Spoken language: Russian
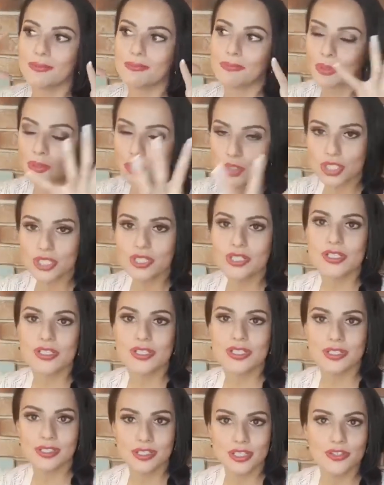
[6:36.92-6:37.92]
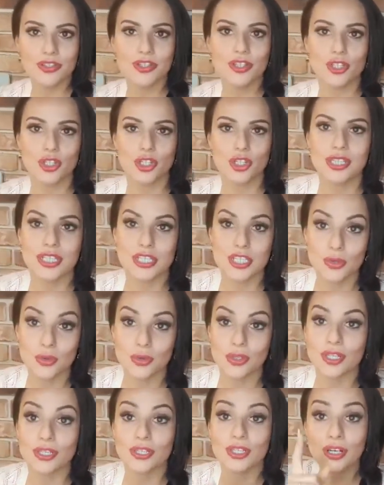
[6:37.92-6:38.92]
получилось действительно что-то
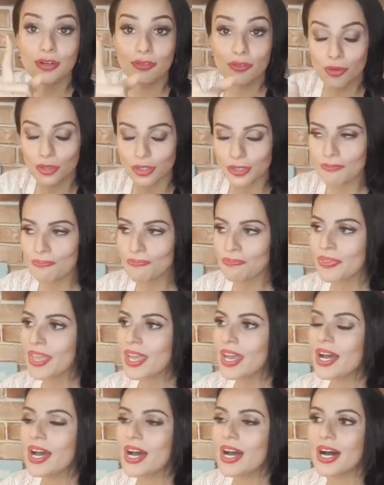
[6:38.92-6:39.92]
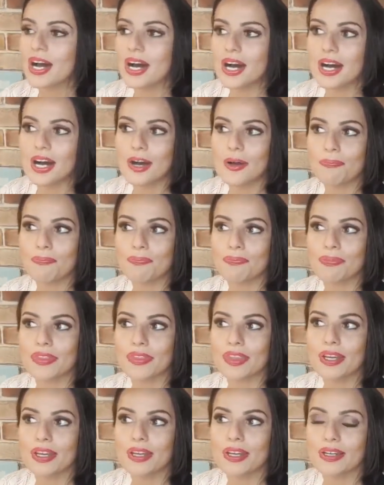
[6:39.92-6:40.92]
достойное. Так вот, э,
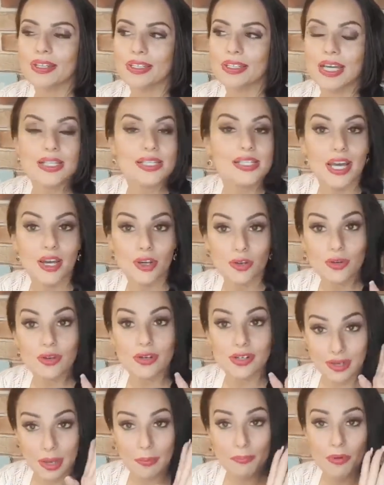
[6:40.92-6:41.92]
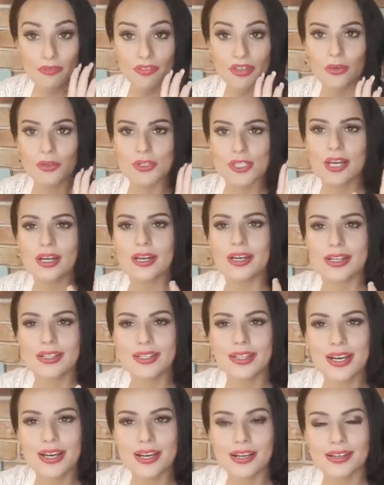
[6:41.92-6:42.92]
я знаю, э, повторюсь, да,
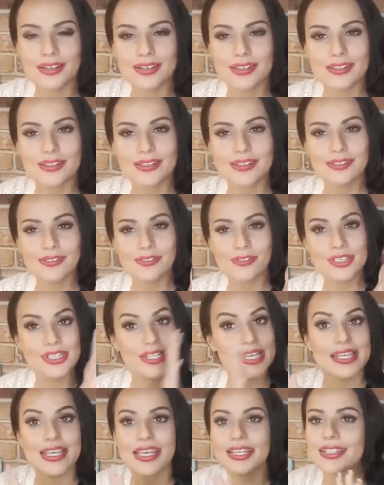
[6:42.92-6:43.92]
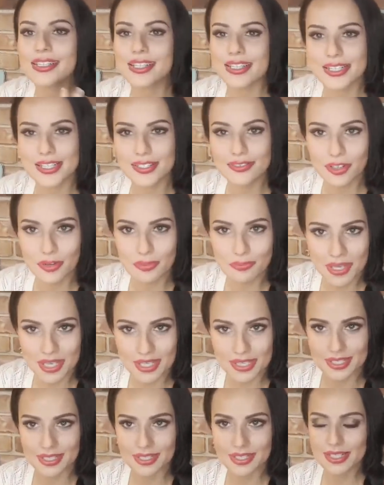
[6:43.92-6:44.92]
города, э, где нет красивых
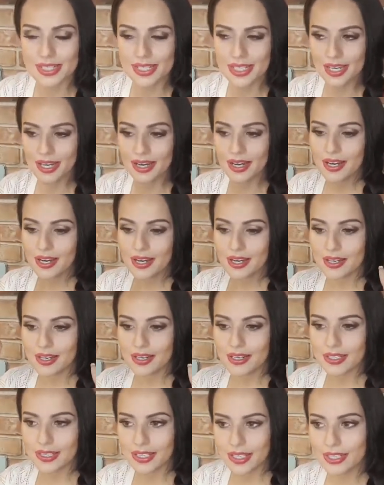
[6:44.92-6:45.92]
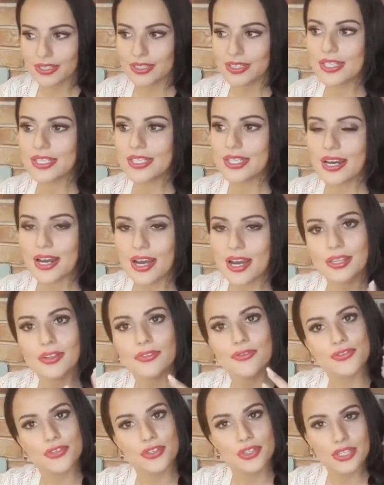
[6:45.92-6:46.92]
мест, где э, нет
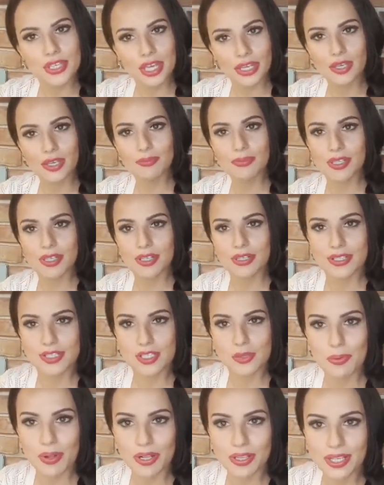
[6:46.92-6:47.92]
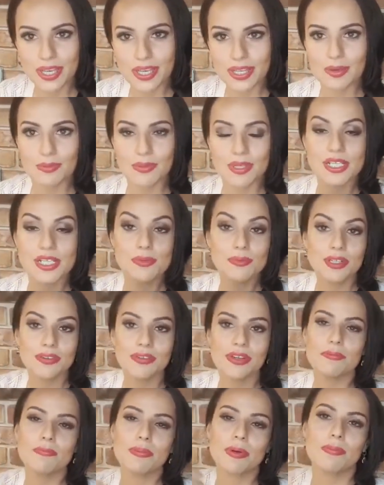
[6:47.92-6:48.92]
ресторанов с каким-то заполнением. Если мы
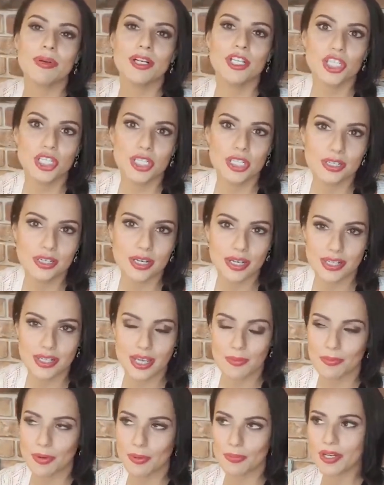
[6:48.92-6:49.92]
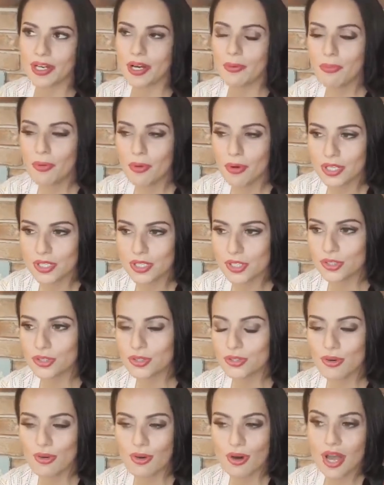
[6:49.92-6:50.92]
говорим про большие города, про мегаполисы,
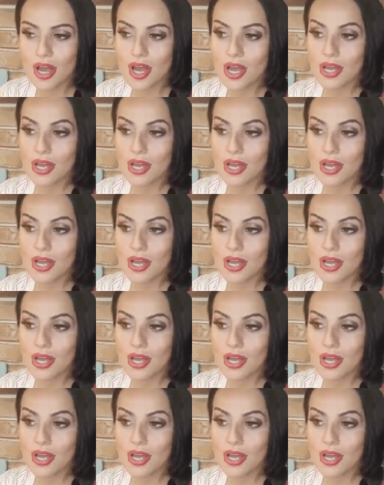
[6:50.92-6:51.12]
то